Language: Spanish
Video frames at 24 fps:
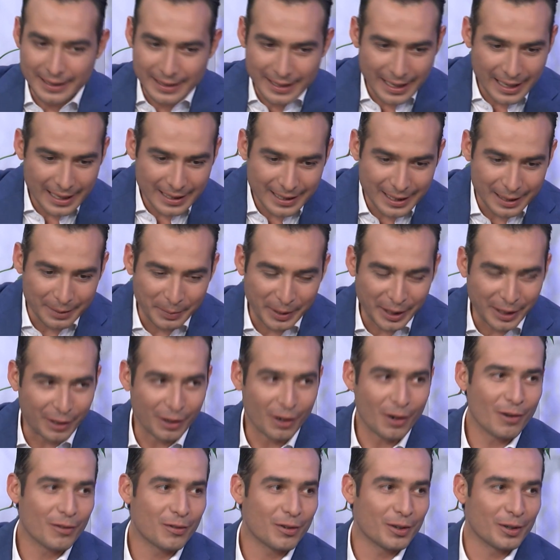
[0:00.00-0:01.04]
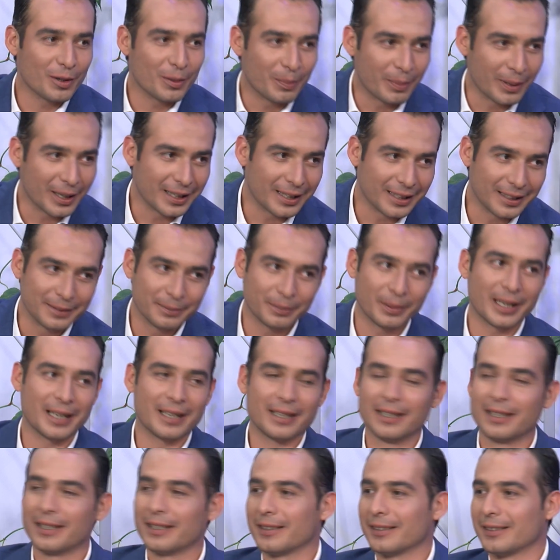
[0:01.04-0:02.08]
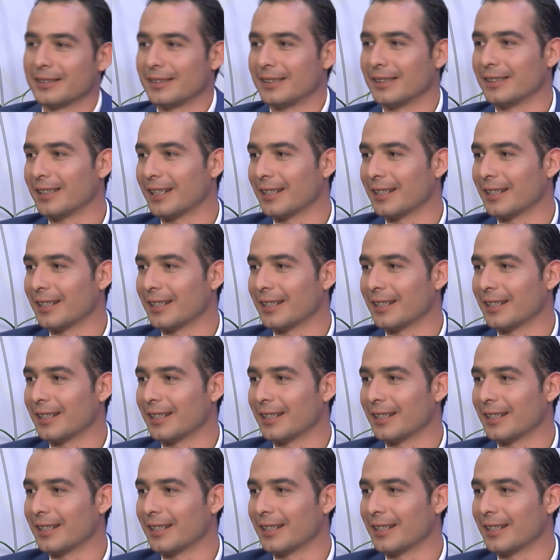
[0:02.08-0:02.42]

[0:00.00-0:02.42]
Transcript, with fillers: estiras el micrófono para, este,